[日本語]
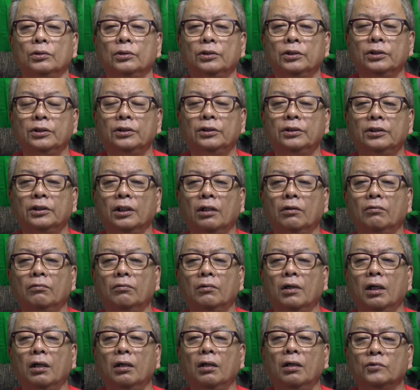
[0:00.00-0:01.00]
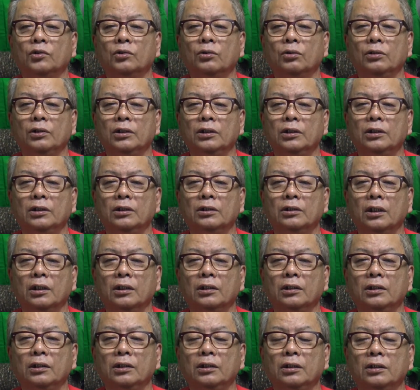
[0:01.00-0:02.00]
じっちゃんは取引
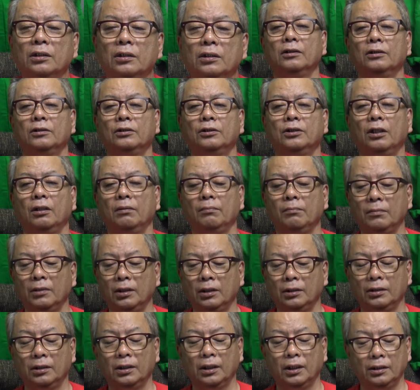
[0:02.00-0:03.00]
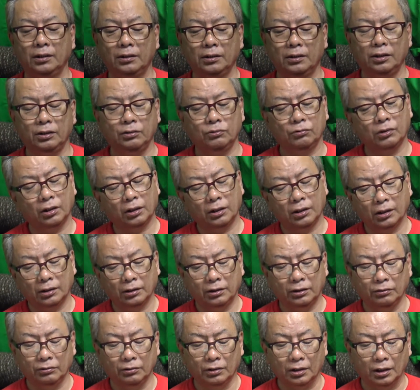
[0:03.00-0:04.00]
先に洗面台っていうか何
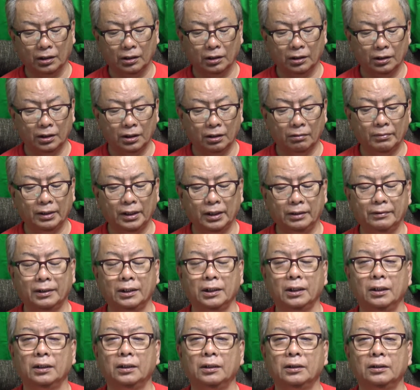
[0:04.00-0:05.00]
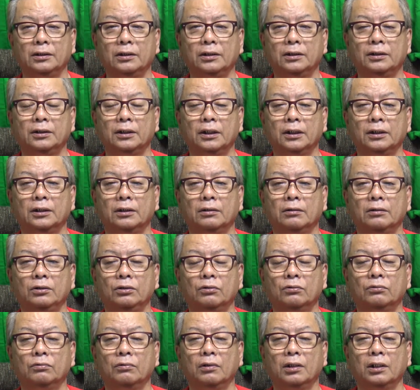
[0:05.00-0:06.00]
ていうか名前はねじっちゃん
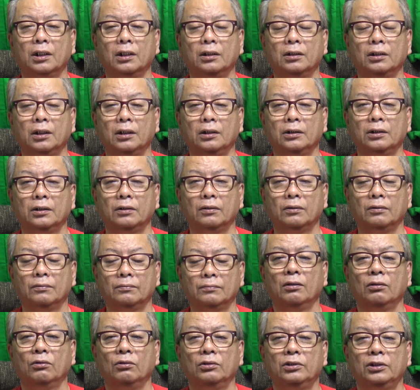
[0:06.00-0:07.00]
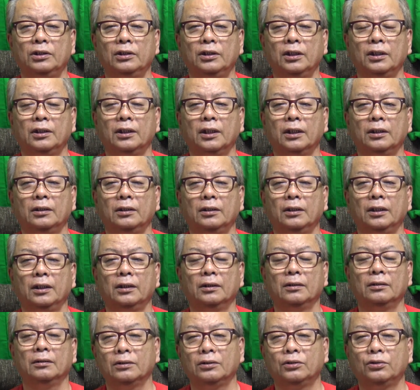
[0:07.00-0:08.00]
よくわかんないけど落ちてたんで
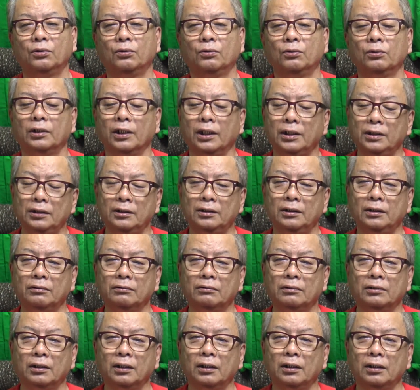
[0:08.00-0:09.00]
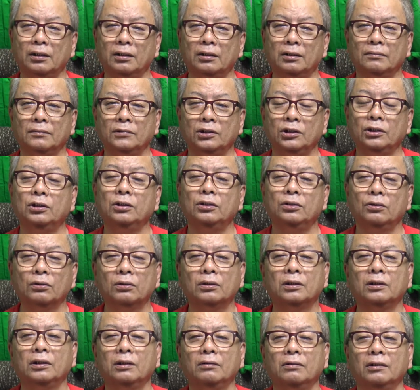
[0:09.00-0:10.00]
ちょうだいって言ったらいいよっ
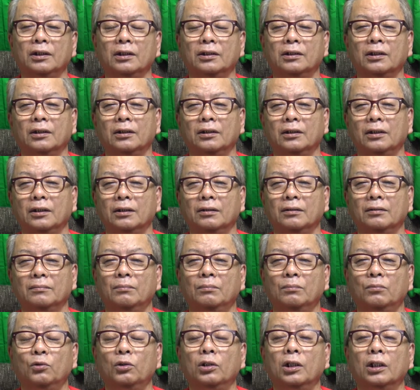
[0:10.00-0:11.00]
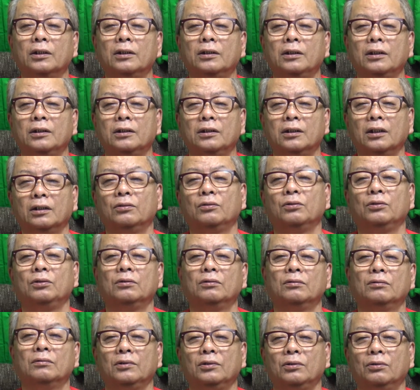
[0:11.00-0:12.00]
て言われたんでもらってきたとい
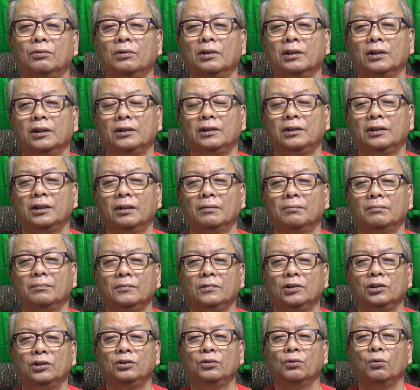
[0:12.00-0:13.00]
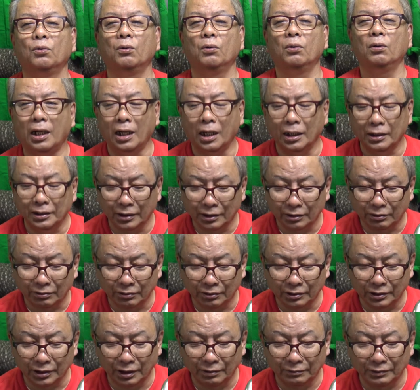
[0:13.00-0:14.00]
う動画でした以上ありがとう
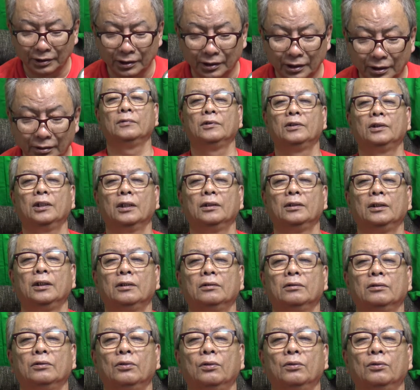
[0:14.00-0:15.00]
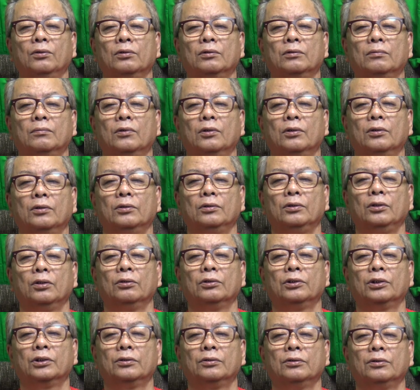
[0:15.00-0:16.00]
ございましたチャンネル登録もよ
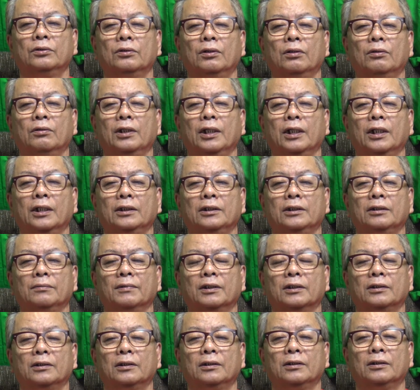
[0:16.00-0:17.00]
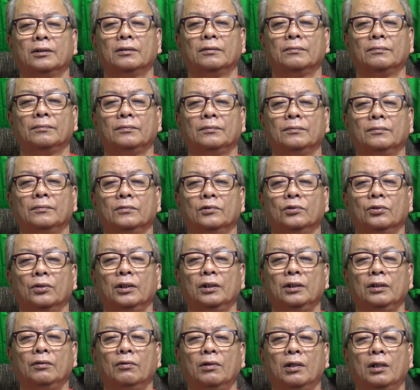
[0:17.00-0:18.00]
ろしくお願いしますそ
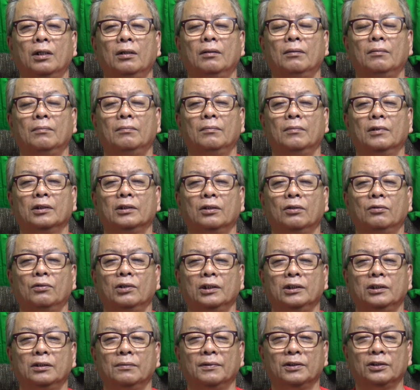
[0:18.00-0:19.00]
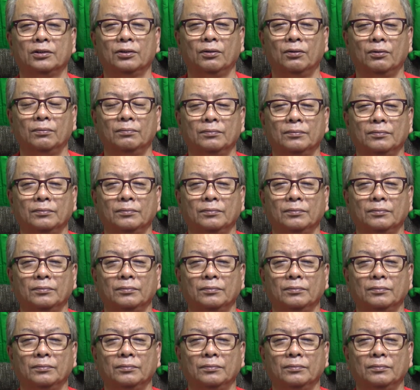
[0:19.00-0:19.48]
れではまたお会いしましょ